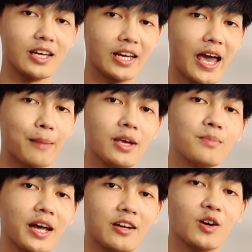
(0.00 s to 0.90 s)
Thì cái hàm
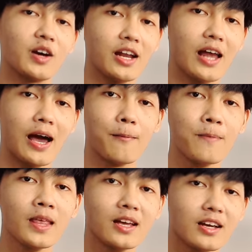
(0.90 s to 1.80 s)
if này nó có nghĩa là
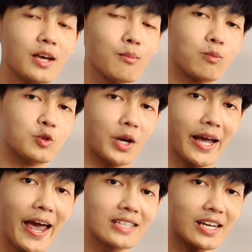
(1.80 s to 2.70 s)
khi một
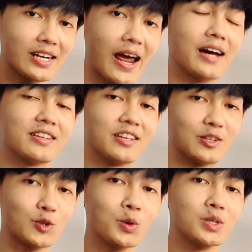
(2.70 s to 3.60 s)
chuyện A xảy ra
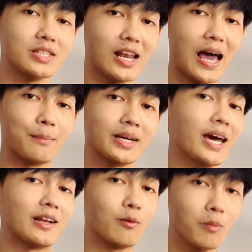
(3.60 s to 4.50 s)
thì tôi sẽ làm
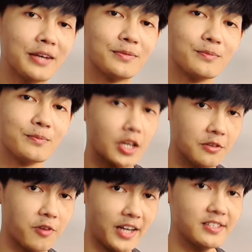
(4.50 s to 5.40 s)
cái hành động B.
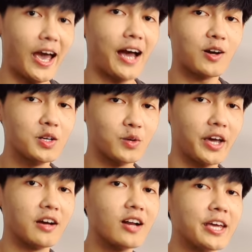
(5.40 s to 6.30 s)
Thì phản xạ có điều
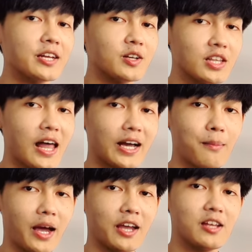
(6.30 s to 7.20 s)
kiện ở đây đó chính là
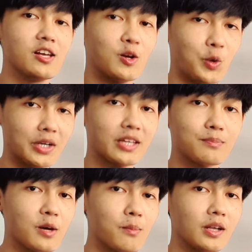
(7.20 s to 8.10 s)
các bạn hãy luyện
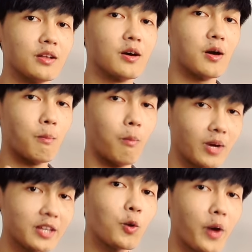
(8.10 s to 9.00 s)
tập cho mình
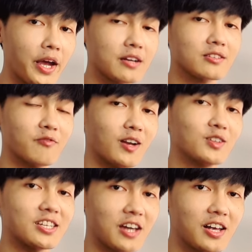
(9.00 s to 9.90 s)
một cái thói quen và
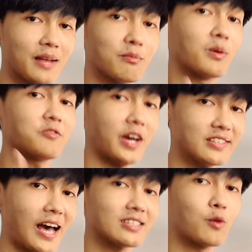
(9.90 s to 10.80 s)
nó sẽ trở thành một cái phản
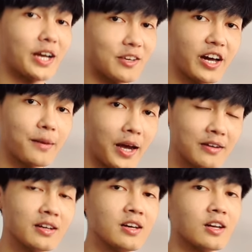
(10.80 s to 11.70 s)
xạ sau này cho các
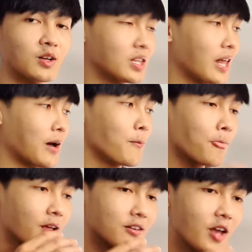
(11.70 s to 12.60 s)
bạn đó chính là
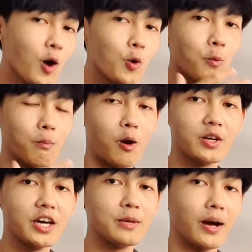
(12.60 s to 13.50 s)
nếu
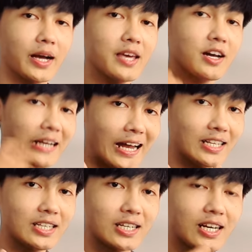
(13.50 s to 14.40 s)
mỗi khi mà cái hình
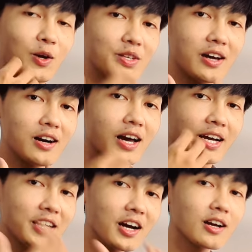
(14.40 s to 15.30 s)
ảnh cái nỗi nhớ hay
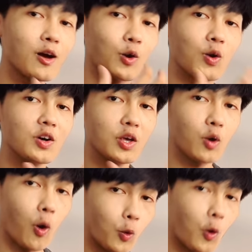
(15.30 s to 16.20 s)
ký ức của người yêu
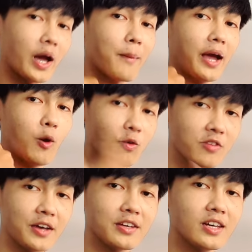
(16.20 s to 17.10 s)
cũ của các bạn ô
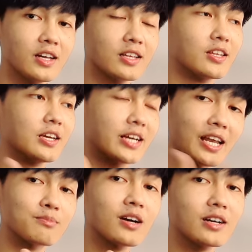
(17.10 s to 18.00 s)
về thì
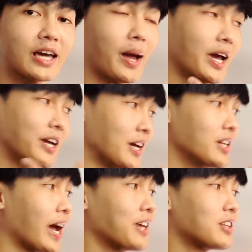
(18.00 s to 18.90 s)
ngay lập tức các bạn hãy
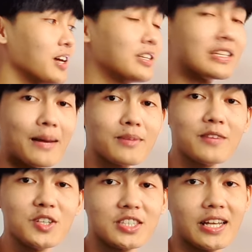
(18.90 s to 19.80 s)
nghĩ ngay tới năm
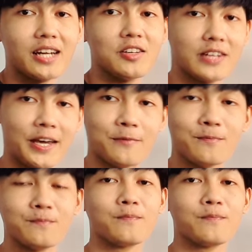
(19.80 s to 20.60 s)
cái phương trình năng lượng này